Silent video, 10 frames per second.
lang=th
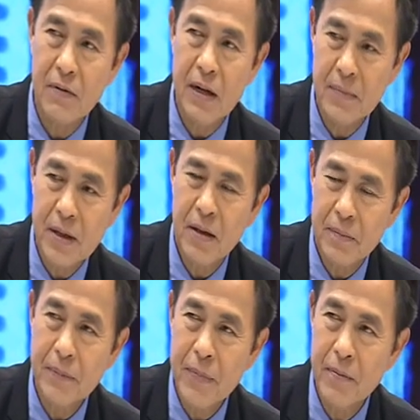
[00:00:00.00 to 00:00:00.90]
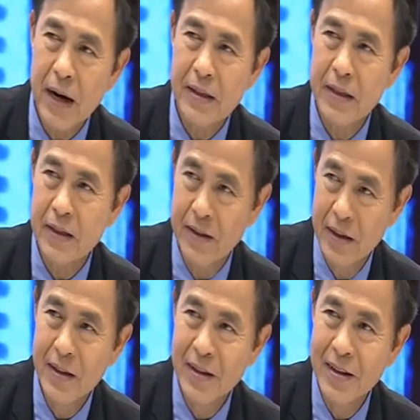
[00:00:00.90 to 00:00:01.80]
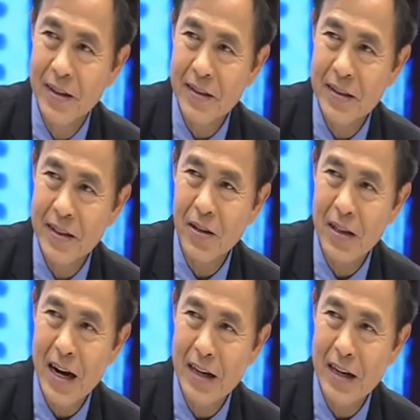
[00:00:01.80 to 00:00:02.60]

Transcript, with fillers: งอย่างว่ามันก็เป็นเป้าหมายที่ที่ค่อน